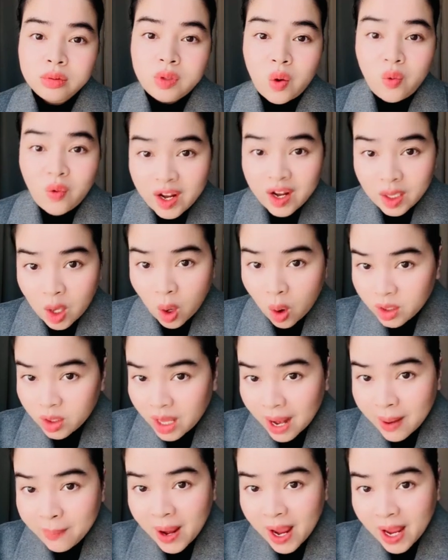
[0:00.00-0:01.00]
đâu phải lỗi
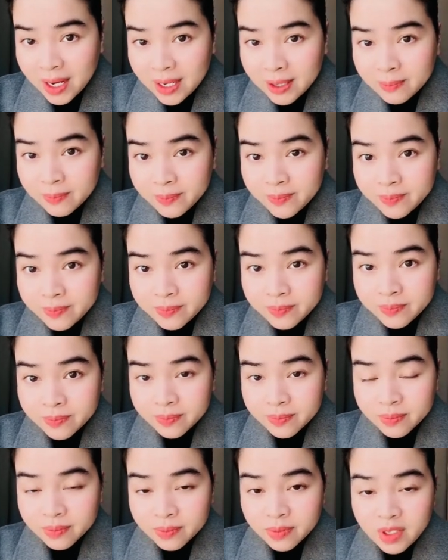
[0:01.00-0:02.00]
tại mai
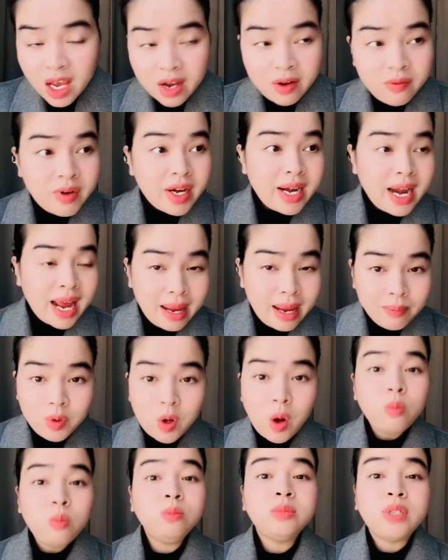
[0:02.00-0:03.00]
dân Việt Nam
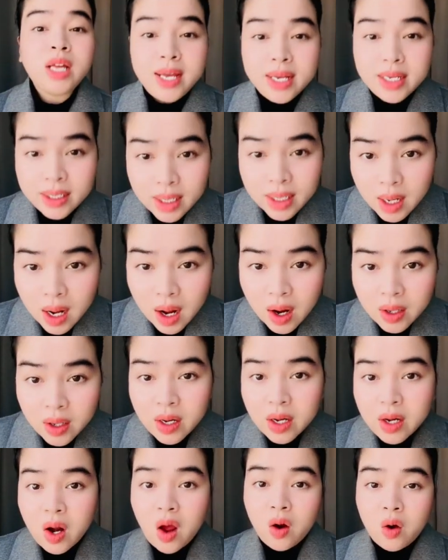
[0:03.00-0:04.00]
cúng tiền cho nó
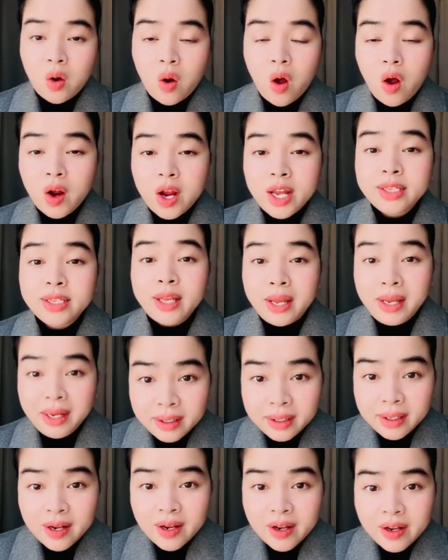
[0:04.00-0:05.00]
nên nó có cái
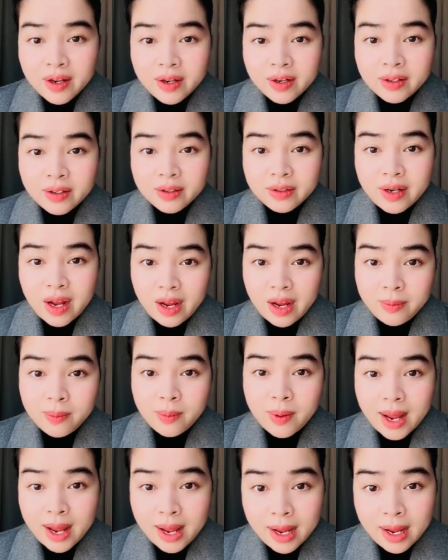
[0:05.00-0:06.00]
tiền để
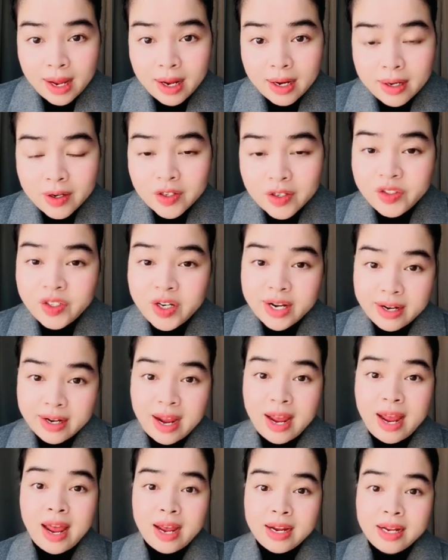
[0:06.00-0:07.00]
mà nó triệt
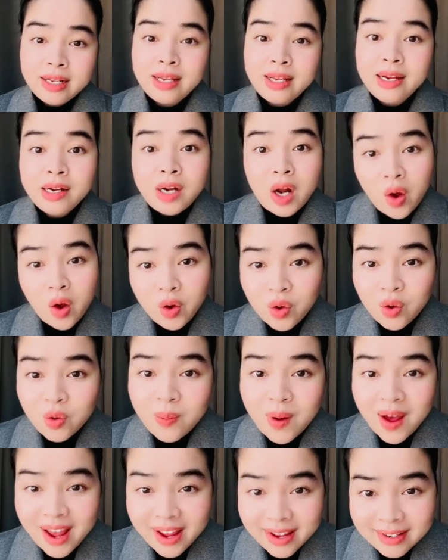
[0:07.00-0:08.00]
hạ cái tiếng nói của
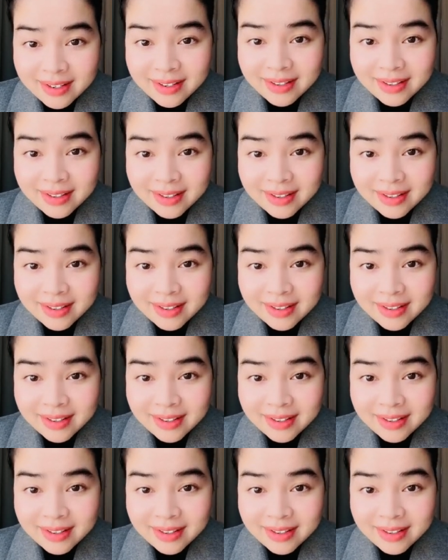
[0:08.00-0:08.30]
Mai